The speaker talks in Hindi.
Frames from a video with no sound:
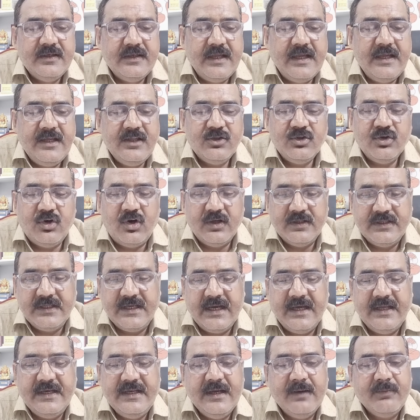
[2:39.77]
नहीं तो
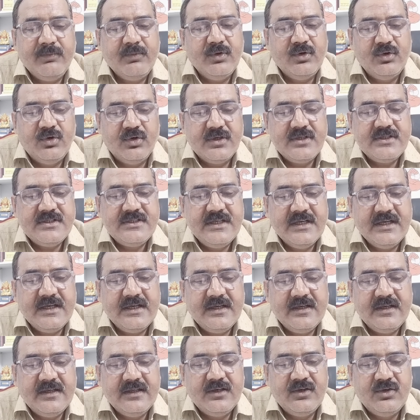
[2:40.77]
अधिकारी आपको नोटिस दे
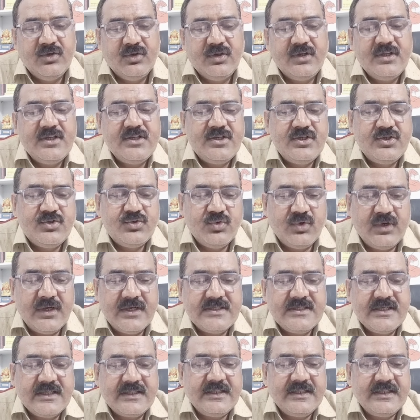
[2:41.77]
नोटिस इशू कर